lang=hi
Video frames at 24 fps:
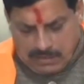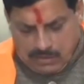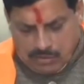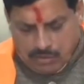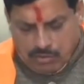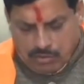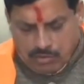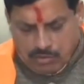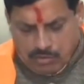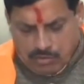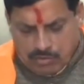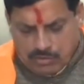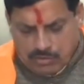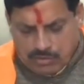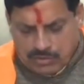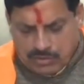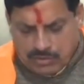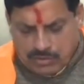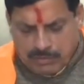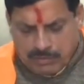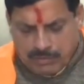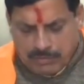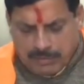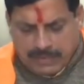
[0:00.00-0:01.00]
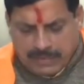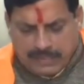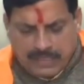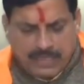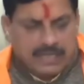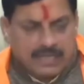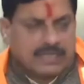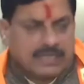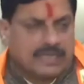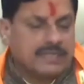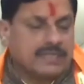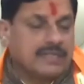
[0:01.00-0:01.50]
जो सभी
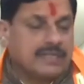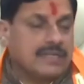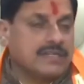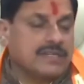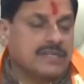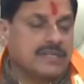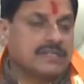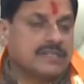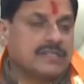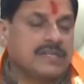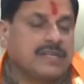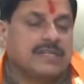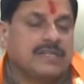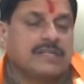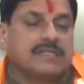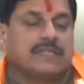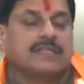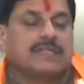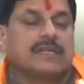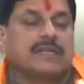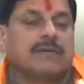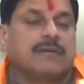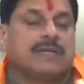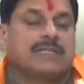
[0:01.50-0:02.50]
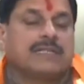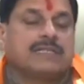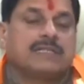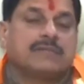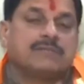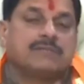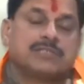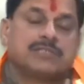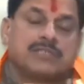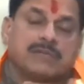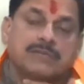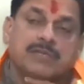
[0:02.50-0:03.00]
प्रकार की नई शिक्षा नीति के
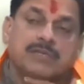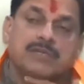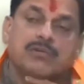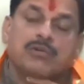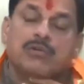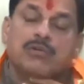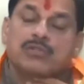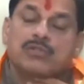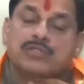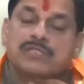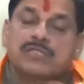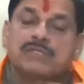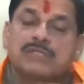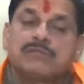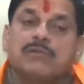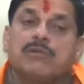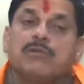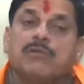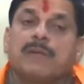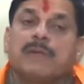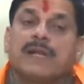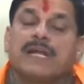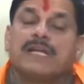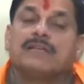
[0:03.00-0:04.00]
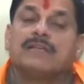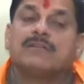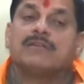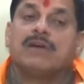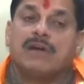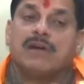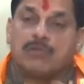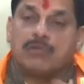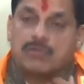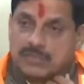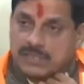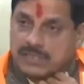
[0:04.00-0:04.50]
माध्यम से सभी कोर्स की वो पढ़ाई
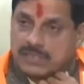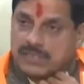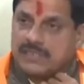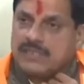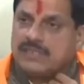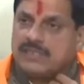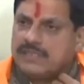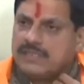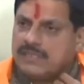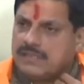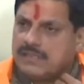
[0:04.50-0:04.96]
वहां हो सके